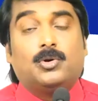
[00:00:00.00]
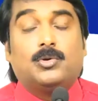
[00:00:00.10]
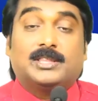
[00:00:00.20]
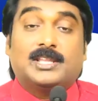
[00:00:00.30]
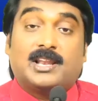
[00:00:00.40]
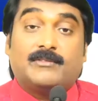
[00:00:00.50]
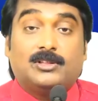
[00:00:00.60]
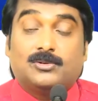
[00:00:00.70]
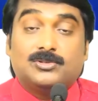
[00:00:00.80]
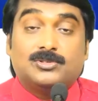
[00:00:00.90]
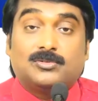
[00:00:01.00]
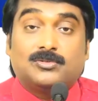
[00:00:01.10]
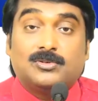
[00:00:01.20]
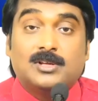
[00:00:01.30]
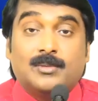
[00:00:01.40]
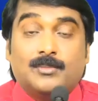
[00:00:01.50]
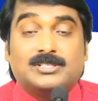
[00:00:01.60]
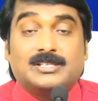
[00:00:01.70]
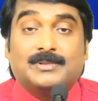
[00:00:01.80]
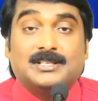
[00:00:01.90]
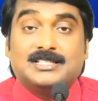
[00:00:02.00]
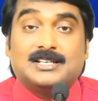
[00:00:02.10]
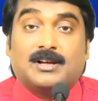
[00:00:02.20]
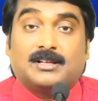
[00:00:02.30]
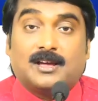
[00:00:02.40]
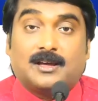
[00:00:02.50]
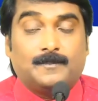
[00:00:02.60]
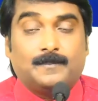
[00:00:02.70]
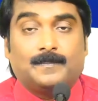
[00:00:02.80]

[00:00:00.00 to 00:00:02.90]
మూడు వందల అరవై ఐదు రోజులకు మీకు సంబంధించిన వాగ్దానం